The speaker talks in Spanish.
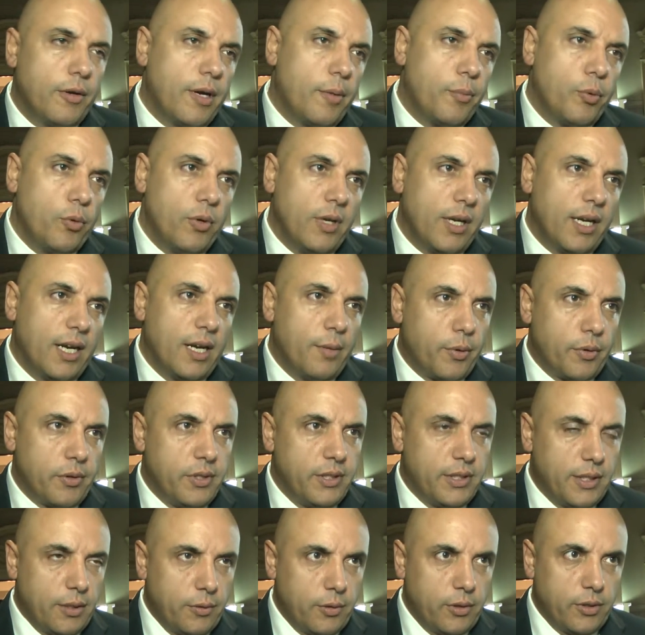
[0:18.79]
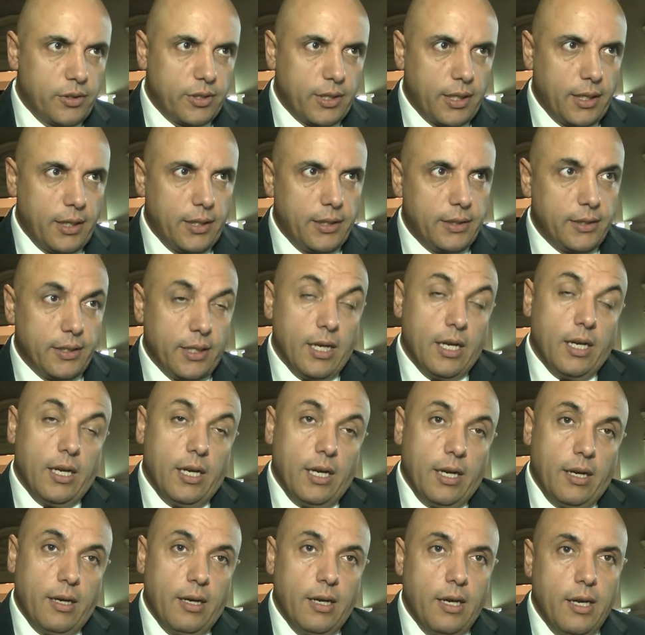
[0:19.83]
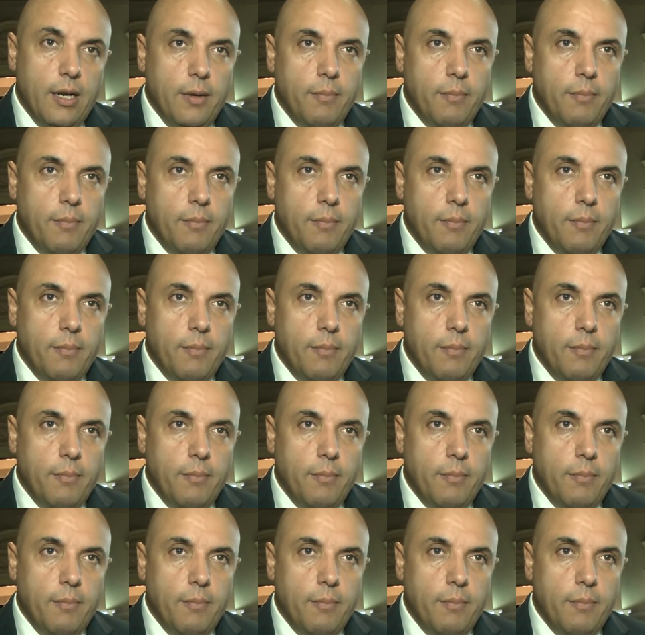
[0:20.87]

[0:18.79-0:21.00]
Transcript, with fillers: obra pública en la provincia de Buenos Aires y